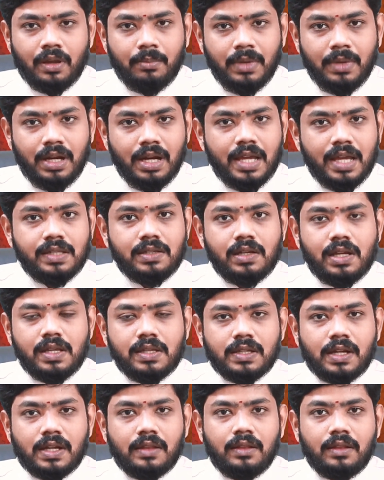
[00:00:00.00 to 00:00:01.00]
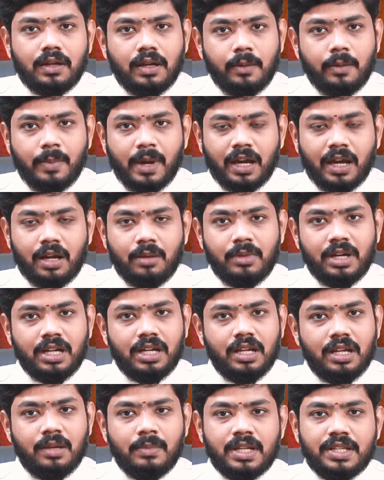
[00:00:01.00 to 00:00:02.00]
మీ లేజినెస్ అందరినీ పక్కన
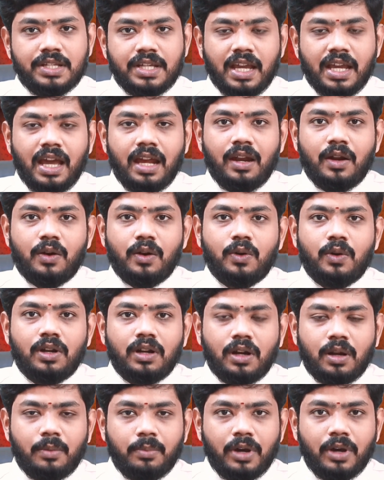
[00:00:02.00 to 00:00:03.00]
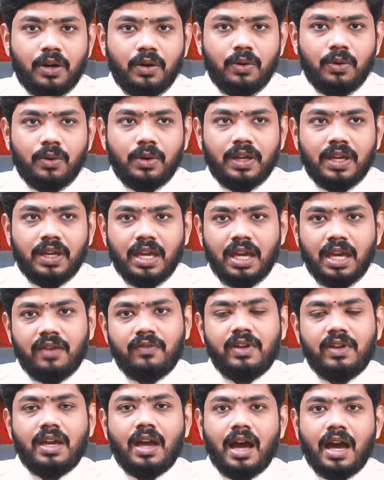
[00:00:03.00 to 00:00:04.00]
పెట్టి మీరు చేయాలనుకుంటున్న పనులు
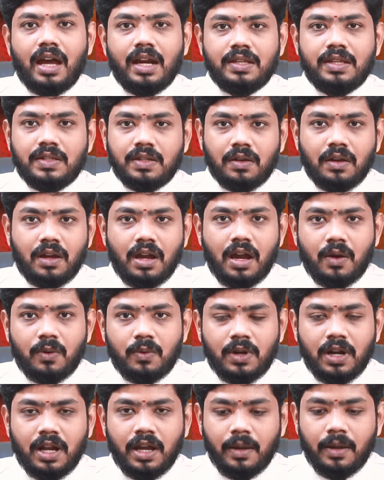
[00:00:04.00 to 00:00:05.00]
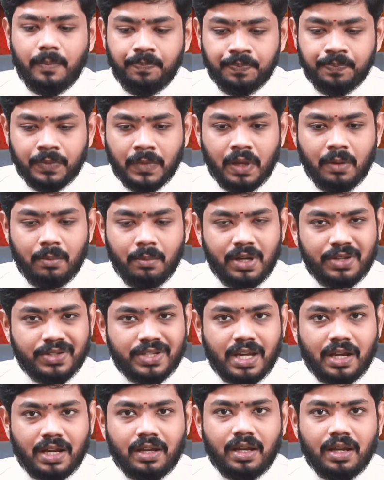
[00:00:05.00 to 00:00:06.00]
ఏవి ఆలస్యం కాకుండా మీరు
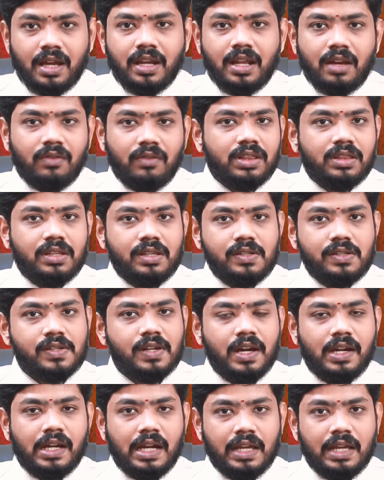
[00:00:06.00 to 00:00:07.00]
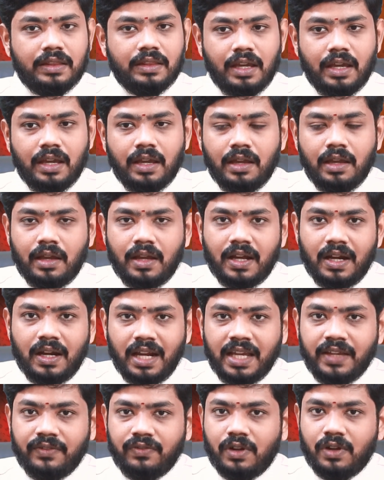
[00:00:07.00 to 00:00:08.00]
చక్కగా నిర్వర్తించినట్లయితే
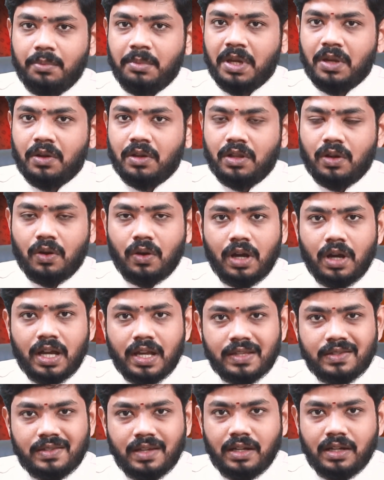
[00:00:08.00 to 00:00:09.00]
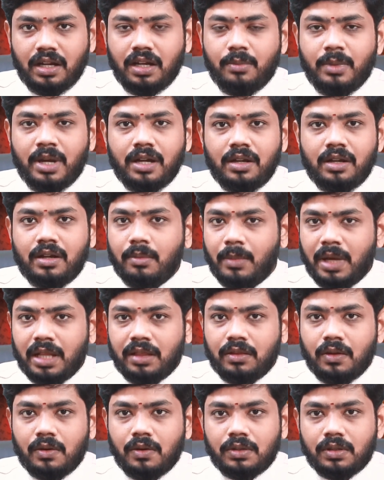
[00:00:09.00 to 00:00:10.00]
లైఫ్లో మీకు అదొక సెటిల్మెంట్
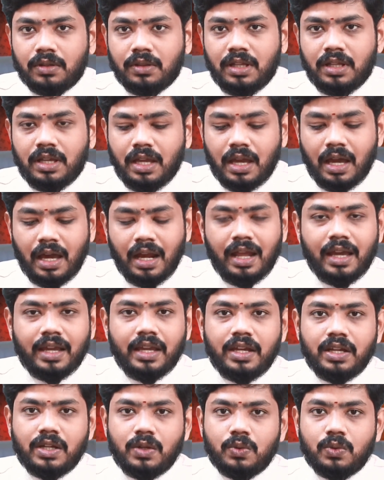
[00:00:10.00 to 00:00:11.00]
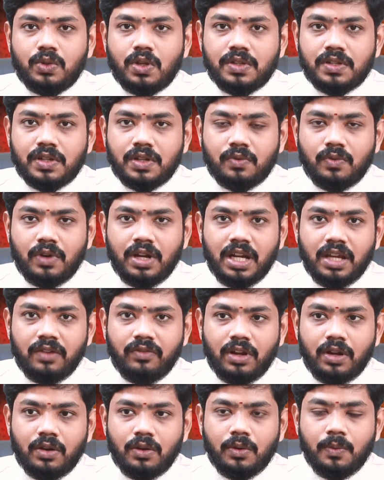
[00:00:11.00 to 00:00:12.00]
మంత్ అవుతుంది అలాగే టూ థౌజండ్ ట్వంటీ
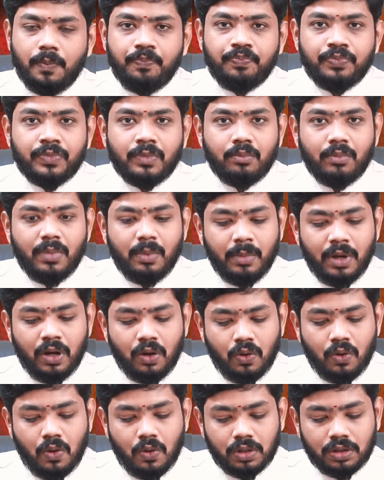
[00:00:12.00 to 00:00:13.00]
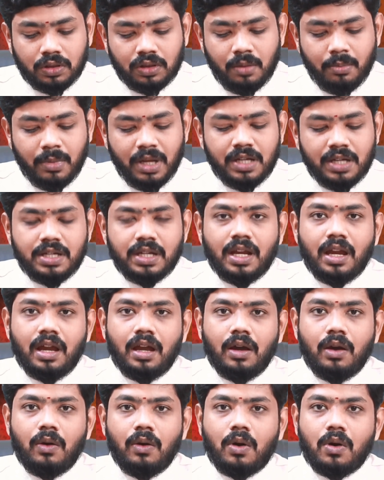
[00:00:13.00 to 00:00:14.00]
వన్ను మిమ్మల్ని ఒక కొత్త మనిషిగా
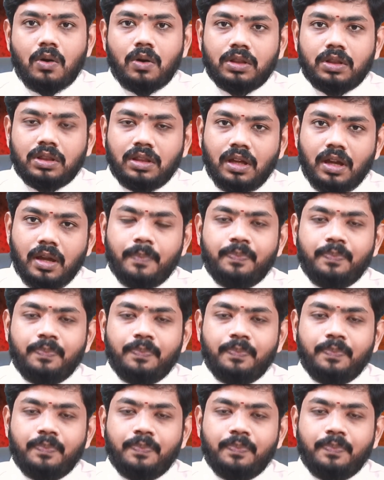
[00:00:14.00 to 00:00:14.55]
ఒక కొత్త